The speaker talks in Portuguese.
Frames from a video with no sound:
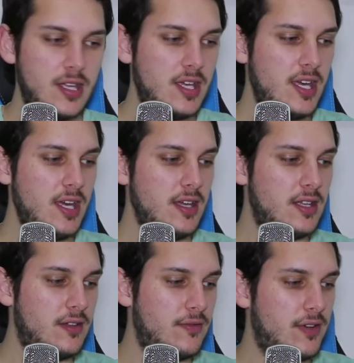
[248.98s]
E
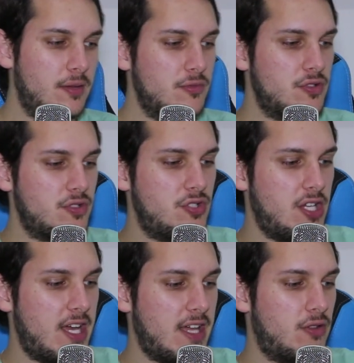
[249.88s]
vamos
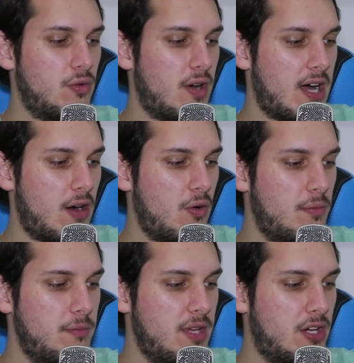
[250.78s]
direto ao
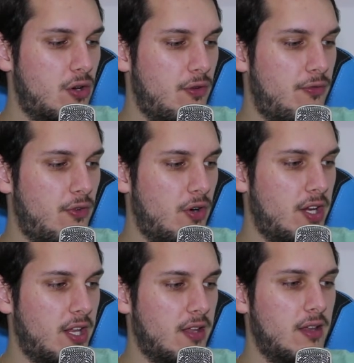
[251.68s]

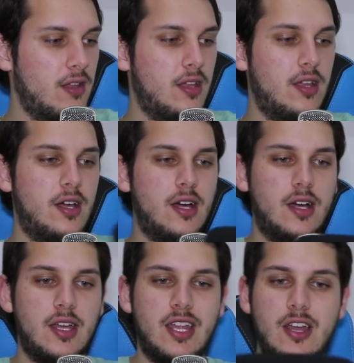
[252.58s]
microfone.
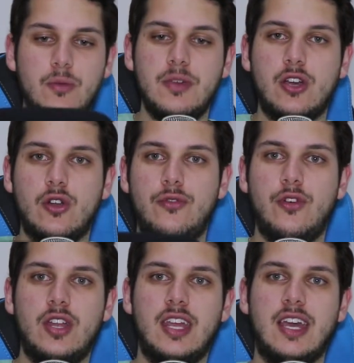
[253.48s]
Uh, ele é um
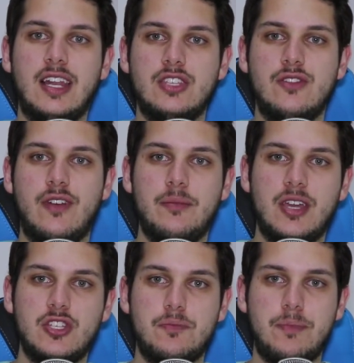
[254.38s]
microfone
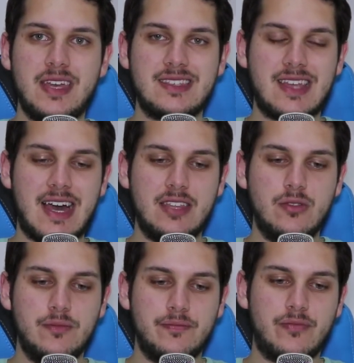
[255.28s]
relativamente
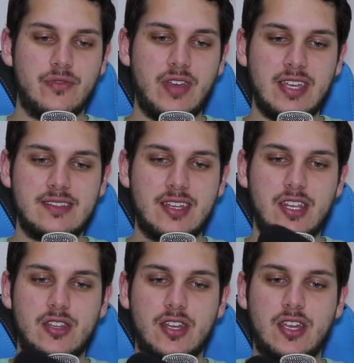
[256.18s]
pesado, vem
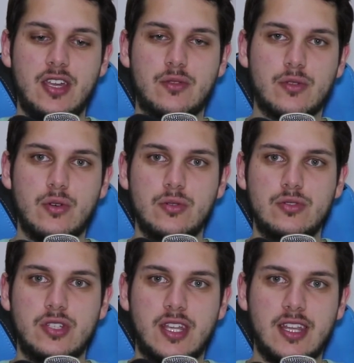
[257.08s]
escrito aqui
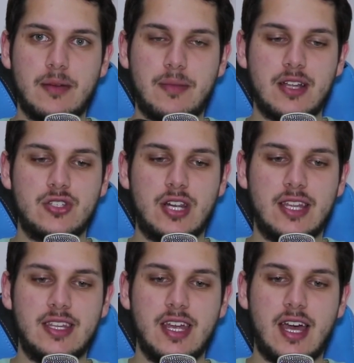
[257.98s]
Road né, na parte
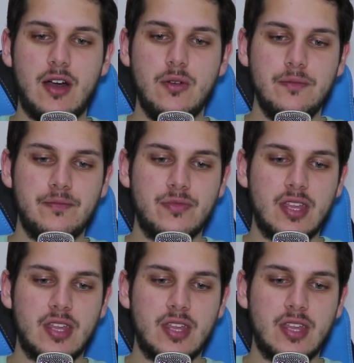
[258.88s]
lateral.